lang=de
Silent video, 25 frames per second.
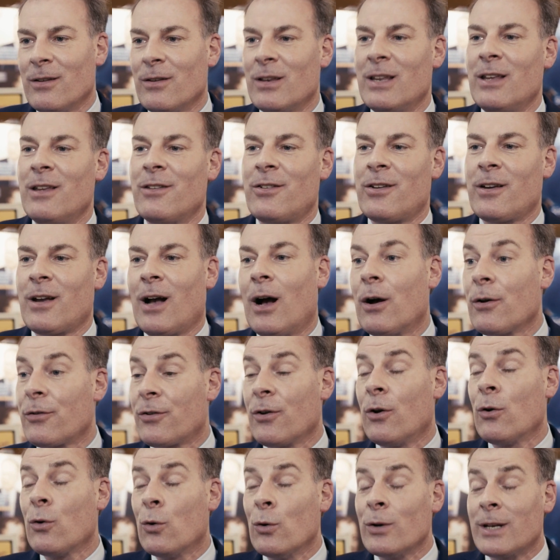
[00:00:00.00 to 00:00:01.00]
und die sich auch
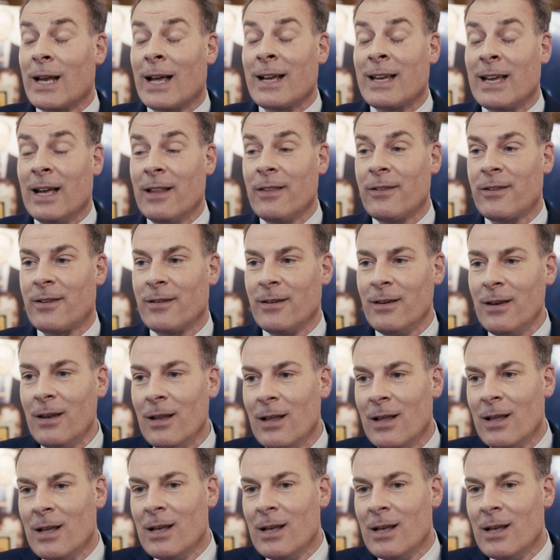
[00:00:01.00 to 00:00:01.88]
so gut ergänzen,